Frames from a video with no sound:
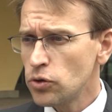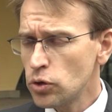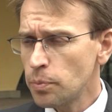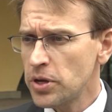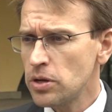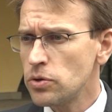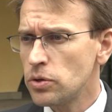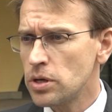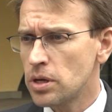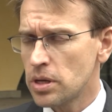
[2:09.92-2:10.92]
European
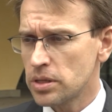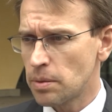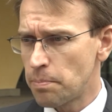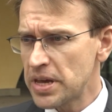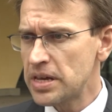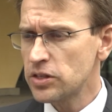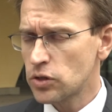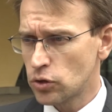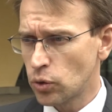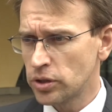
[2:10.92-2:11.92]
Union is the biggest
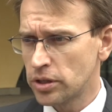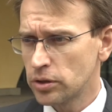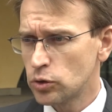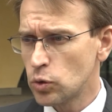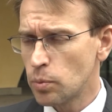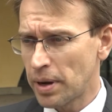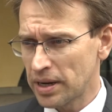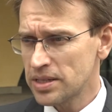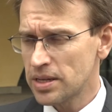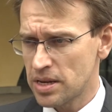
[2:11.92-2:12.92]
donor to
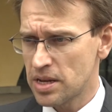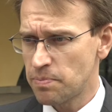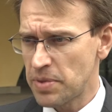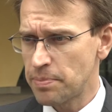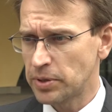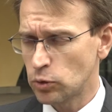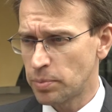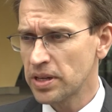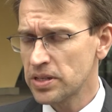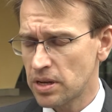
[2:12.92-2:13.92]
Palestinian people, to
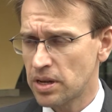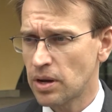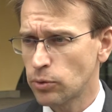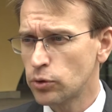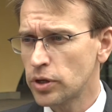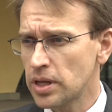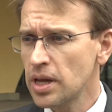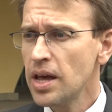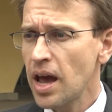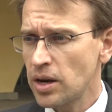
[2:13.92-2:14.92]
Palestinian Authority,
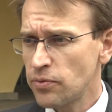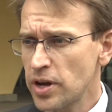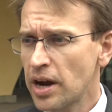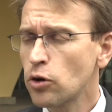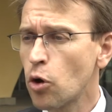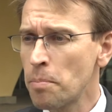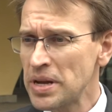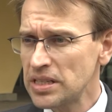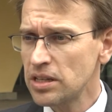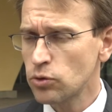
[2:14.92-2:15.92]
and we are
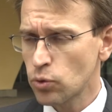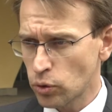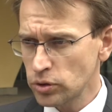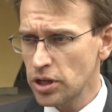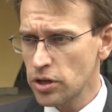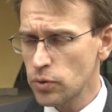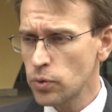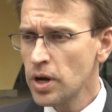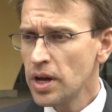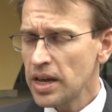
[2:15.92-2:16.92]
committed to
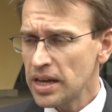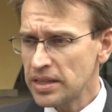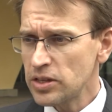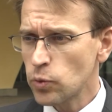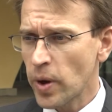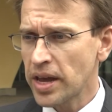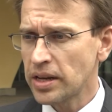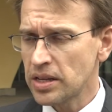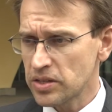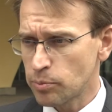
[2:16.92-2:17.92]
continue in this way
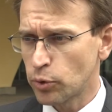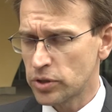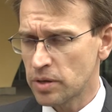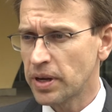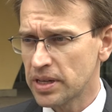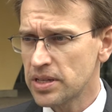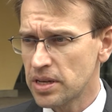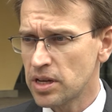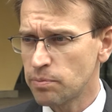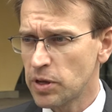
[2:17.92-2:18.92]
in supporting
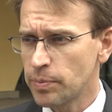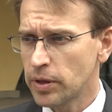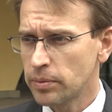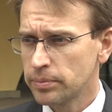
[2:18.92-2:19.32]
Palestinian people.